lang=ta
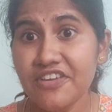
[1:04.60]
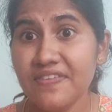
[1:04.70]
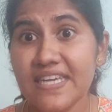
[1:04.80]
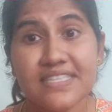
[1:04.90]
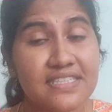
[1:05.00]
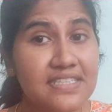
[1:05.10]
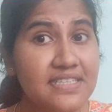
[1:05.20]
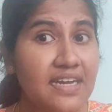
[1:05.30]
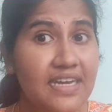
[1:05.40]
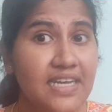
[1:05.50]
ஐ ஃபேஸ்ட்
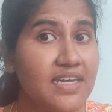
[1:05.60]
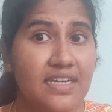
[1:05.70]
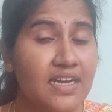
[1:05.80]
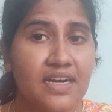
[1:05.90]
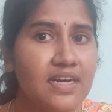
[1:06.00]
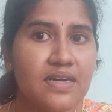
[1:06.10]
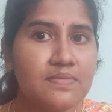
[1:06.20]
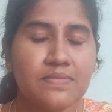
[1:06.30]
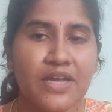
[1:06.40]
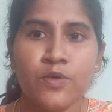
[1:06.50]
இட் ஐ
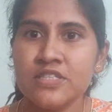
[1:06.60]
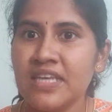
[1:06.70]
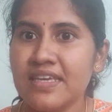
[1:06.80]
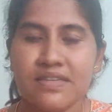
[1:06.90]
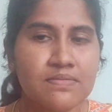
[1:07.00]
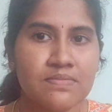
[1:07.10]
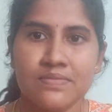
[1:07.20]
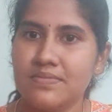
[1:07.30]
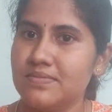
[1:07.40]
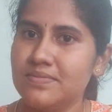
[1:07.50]
ஐ வாஸ் லைக்
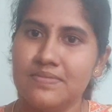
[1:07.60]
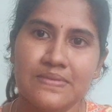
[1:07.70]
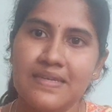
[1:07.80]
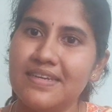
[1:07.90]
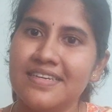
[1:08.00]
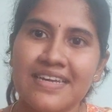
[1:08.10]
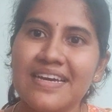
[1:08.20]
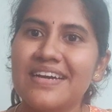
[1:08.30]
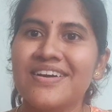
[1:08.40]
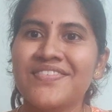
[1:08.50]
இன்
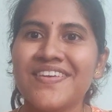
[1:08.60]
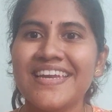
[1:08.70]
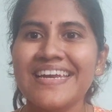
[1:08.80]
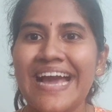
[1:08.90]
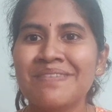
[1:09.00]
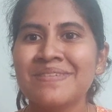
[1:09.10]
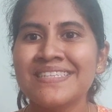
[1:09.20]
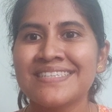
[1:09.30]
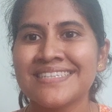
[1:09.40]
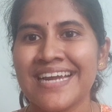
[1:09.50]
அ வெரி
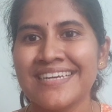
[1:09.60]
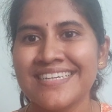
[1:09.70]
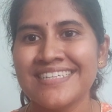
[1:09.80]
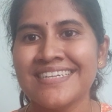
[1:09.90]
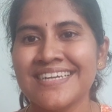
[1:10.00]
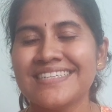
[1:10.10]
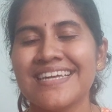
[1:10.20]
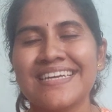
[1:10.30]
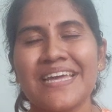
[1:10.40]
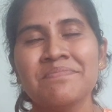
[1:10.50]
டேமேஜ்ட் கண்டிஷன் அட்
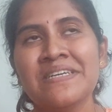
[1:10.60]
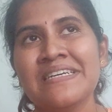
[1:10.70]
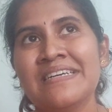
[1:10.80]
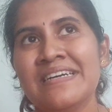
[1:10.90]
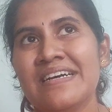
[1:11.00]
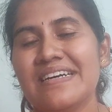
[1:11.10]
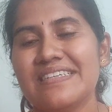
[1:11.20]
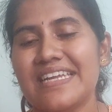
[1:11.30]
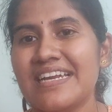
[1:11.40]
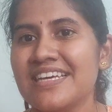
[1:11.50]
த டைம்
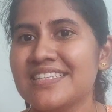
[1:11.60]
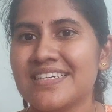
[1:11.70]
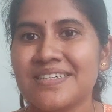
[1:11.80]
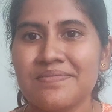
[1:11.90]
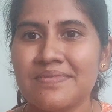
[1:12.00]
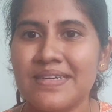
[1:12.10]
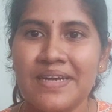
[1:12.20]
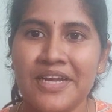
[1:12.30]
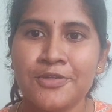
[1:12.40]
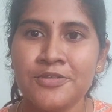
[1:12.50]
என்னால் அதை
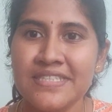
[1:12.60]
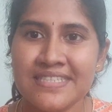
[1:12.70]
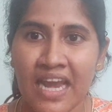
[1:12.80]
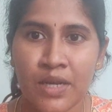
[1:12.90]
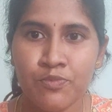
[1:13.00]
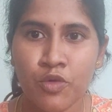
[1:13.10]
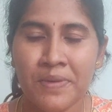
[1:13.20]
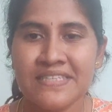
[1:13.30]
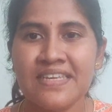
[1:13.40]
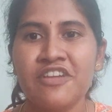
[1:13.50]
ஐ குடன் ஸ்டாண்ட் அப்
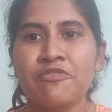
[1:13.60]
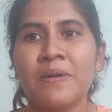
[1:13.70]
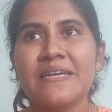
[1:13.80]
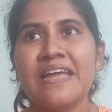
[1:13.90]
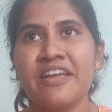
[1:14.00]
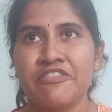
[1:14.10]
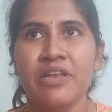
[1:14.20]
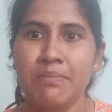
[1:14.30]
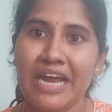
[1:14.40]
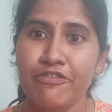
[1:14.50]
ஃபார் மை செல்ஃப் பட் ஐ
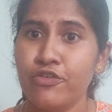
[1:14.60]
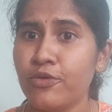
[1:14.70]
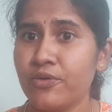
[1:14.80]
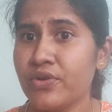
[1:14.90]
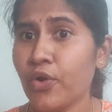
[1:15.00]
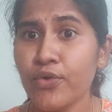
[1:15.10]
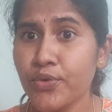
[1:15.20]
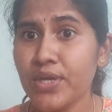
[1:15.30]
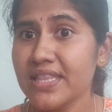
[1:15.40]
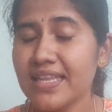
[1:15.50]
ஃபீல் பேட் ஃபார்
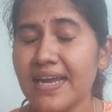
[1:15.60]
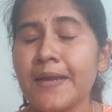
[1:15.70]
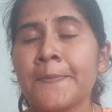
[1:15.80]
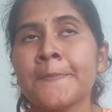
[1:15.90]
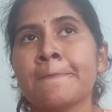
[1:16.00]
நாட் டூயிங் தட்